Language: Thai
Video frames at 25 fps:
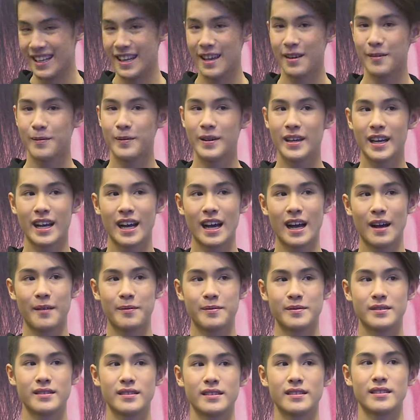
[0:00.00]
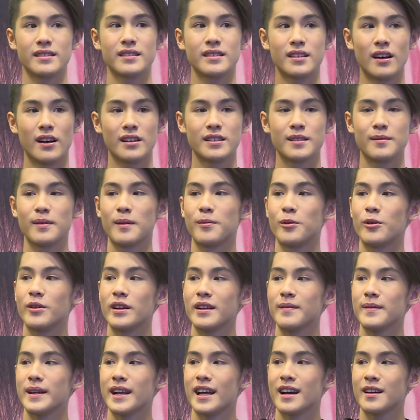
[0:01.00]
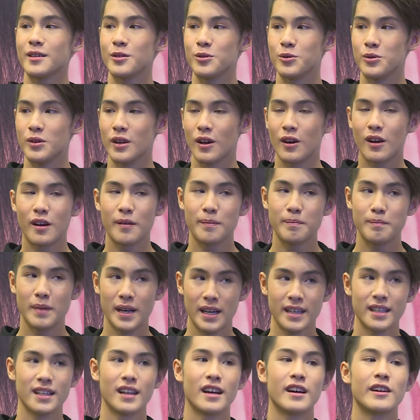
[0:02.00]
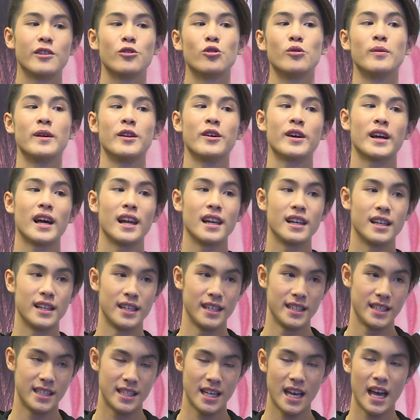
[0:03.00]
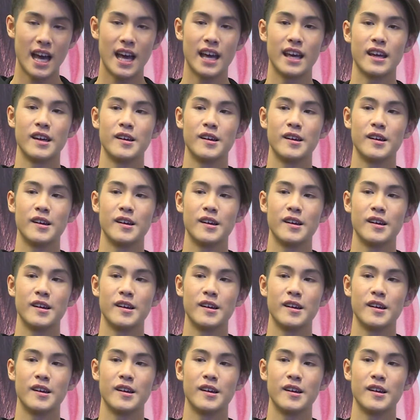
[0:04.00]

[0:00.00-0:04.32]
เอ็มวีครับ ก็สำหรับคนที่มานั่งดูแล้วก็เปิดแล้วก็ดูไปด้วยกันเลยใช่